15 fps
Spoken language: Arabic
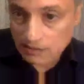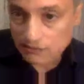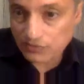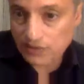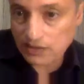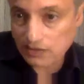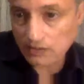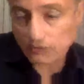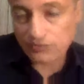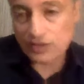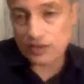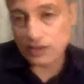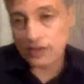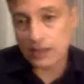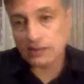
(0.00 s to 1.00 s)
في
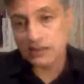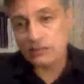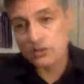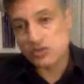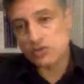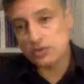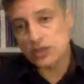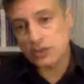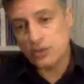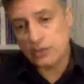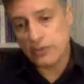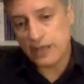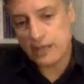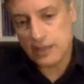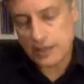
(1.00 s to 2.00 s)
في انظمه
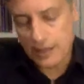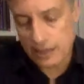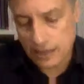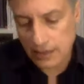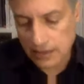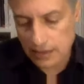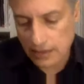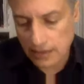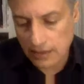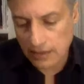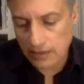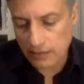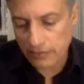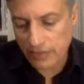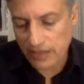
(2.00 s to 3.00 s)
سلطويه بحال آه،
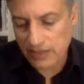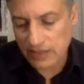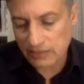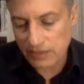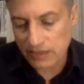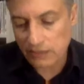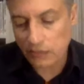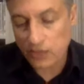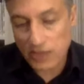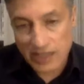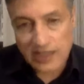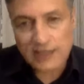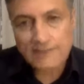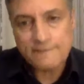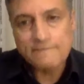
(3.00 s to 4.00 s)
بحال ديال المغرب
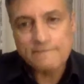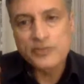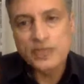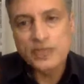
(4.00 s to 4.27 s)
ولكن